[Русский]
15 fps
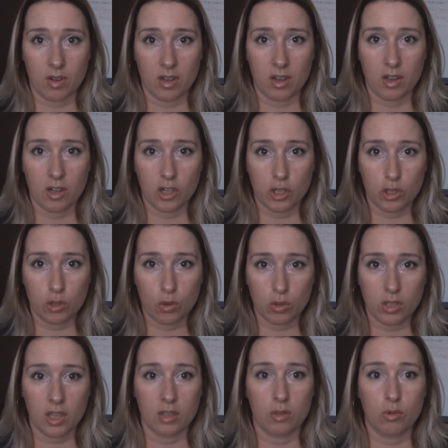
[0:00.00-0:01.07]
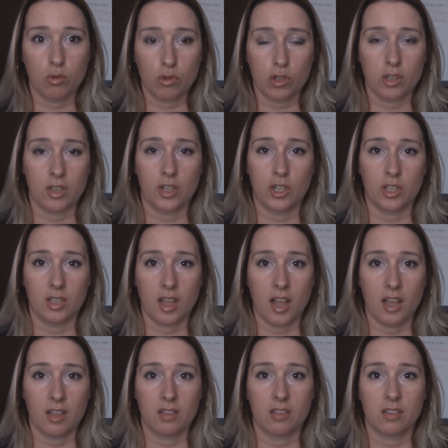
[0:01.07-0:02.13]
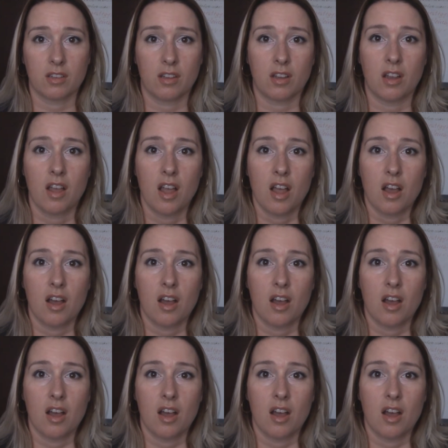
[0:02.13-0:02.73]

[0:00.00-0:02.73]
э, что-то тут же начинает э,